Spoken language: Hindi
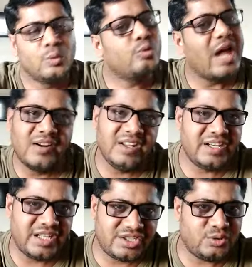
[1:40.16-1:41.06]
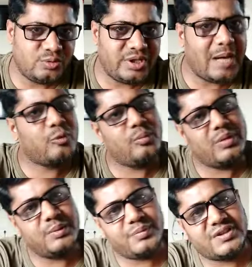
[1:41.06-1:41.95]
उदाहरण लिखना जरूरी आपको
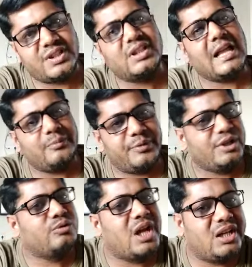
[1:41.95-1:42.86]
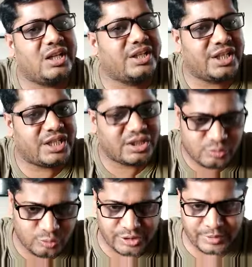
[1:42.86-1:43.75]
मनपसंद काल्पनिक उदाहरण लिखने की
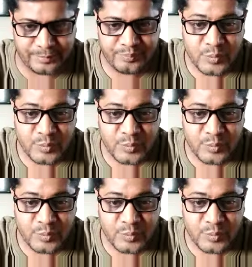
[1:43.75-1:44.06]
छूट है